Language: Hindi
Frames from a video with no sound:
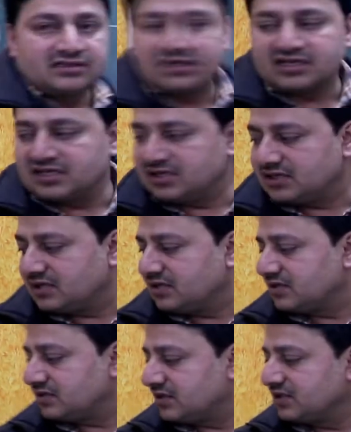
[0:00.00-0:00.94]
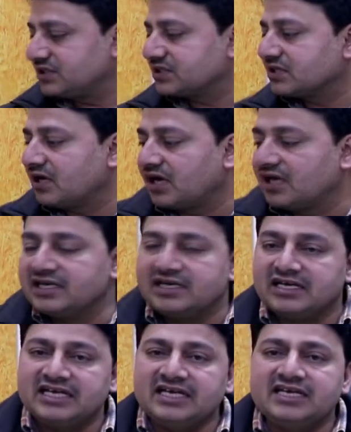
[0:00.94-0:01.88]
कि इसका
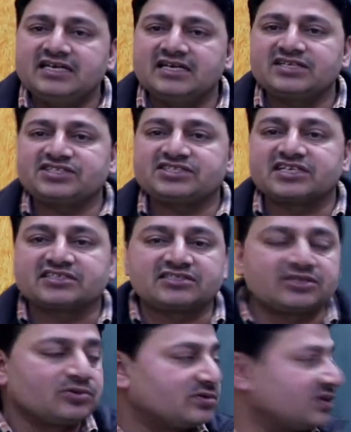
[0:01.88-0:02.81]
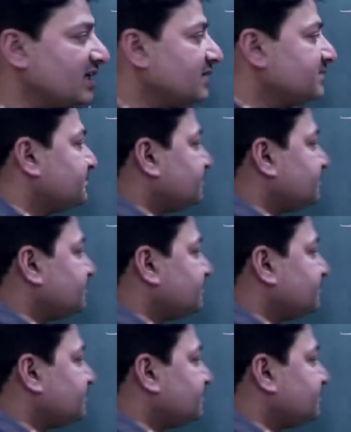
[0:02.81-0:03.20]
लीनियर स्ट्रक्चर होता है